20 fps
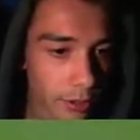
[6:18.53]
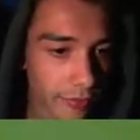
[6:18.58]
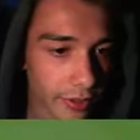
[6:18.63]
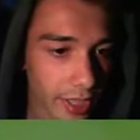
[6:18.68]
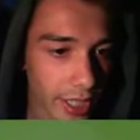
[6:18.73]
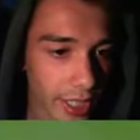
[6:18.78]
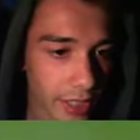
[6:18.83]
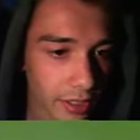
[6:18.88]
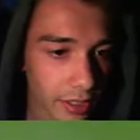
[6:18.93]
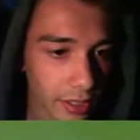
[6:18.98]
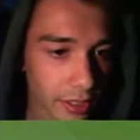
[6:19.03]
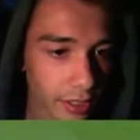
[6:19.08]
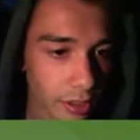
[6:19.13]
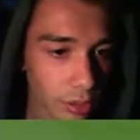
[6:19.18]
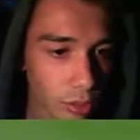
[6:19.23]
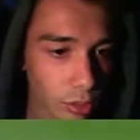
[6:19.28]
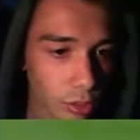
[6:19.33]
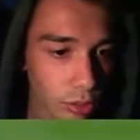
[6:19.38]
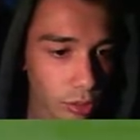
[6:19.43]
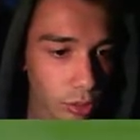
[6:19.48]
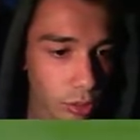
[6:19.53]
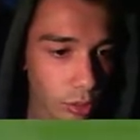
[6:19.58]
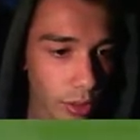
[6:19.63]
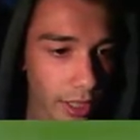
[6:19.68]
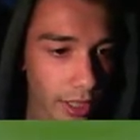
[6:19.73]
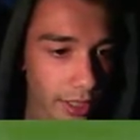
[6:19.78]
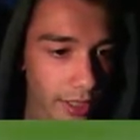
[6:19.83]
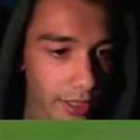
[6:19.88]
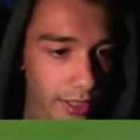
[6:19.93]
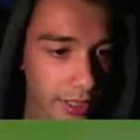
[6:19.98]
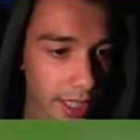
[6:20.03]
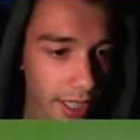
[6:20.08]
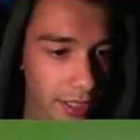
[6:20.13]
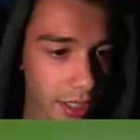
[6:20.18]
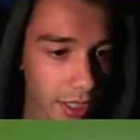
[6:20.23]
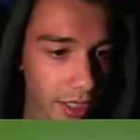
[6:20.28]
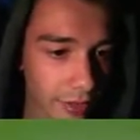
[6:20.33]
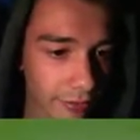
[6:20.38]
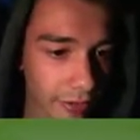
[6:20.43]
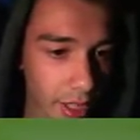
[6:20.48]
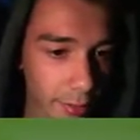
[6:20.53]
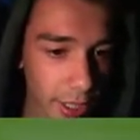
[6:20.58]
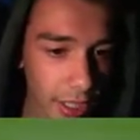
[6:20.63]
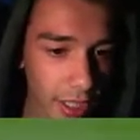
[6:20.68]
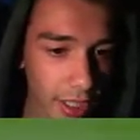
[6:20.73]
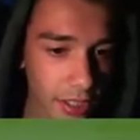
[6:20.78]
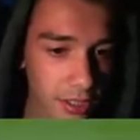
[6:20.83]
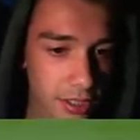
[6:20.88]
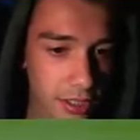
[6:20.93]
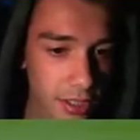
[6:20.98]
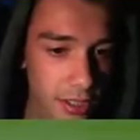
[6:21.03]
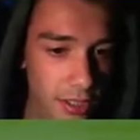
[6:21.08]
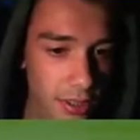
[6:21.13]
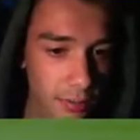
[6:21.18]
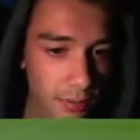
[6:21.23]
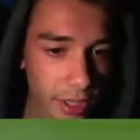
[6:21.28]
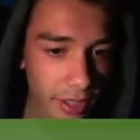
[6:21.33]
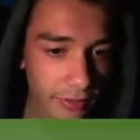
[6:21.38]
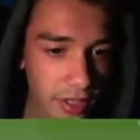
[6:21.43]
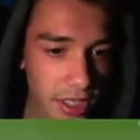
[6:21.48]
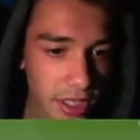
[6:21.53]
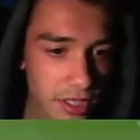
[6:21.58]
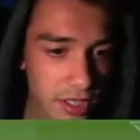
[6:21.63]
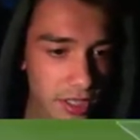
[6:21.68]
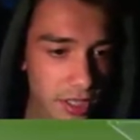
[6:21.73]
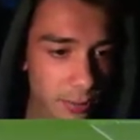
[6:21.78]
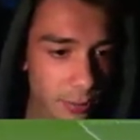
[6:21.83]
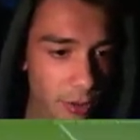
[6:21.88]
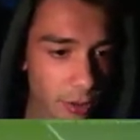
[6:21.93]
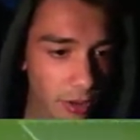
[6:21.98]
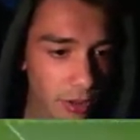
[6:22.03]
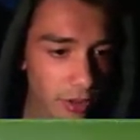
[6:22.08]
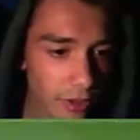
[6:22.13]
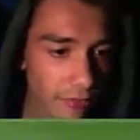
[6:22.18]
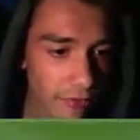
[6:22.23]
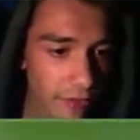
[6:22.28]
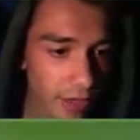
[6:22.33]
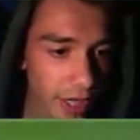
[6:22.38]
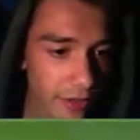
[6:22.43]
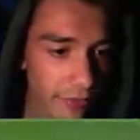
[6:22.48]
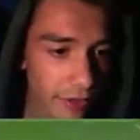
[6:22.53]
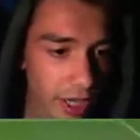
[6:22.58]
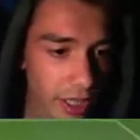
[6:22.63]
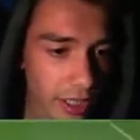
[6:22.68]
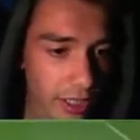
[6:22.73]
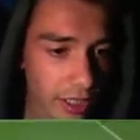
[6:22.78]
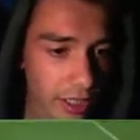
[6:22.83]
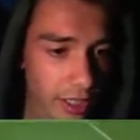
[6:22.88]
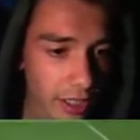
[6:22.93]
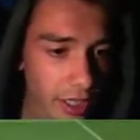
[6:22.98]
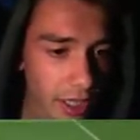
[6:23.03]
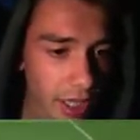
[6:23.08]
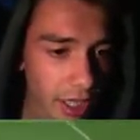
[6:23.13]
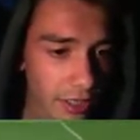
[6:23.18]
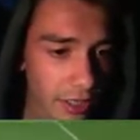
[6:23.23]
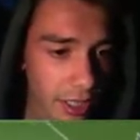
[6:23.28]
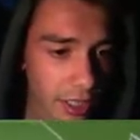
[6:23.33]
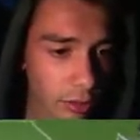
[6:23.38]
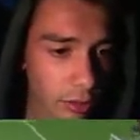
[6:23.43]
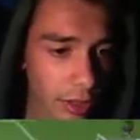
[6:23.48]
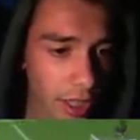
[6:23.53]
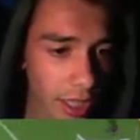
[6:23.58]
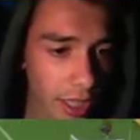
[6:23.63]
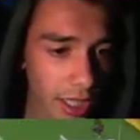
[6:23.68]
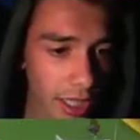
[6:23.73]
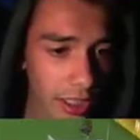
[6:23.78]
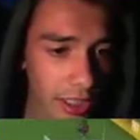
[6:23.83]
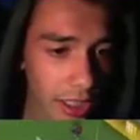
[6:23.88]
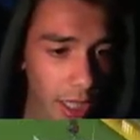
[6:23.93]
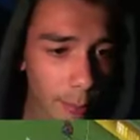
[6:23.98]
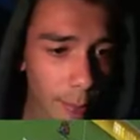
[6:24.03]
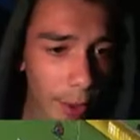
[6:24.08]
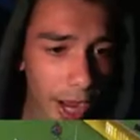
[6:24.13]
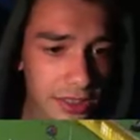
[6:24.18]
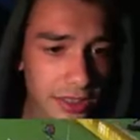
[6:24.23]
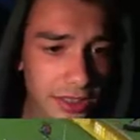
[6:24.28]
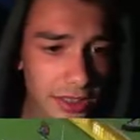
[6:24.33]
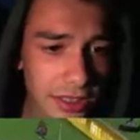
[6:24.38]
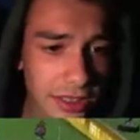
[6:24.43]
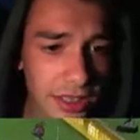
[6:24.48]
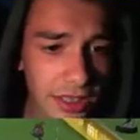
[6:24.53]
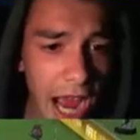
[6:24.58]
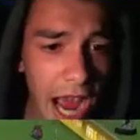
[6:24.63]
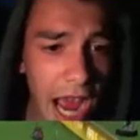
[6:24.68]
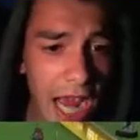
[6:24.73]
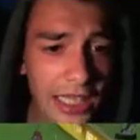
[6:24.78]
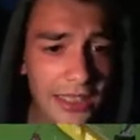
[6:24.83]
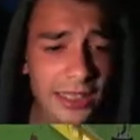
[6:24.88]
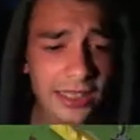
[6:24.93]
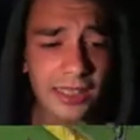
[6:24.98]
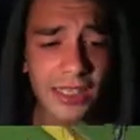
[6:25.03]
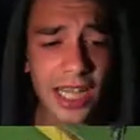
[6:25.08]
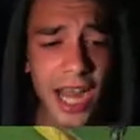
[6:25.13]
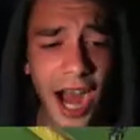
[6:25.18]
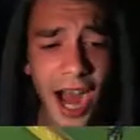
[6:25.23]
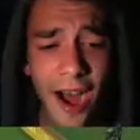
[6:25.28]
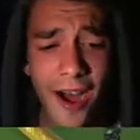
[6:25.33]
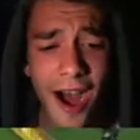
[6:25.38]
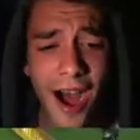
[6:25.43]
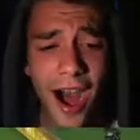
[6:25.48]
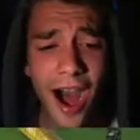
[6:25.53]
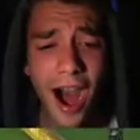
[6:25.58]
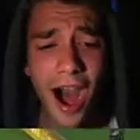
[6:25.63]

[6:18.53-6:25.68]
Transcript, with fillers: Poi Vardi, 1-2, dagli alla Fabregas, bravissimo. Vai Vardi, ha tirato una laggata pazzesca!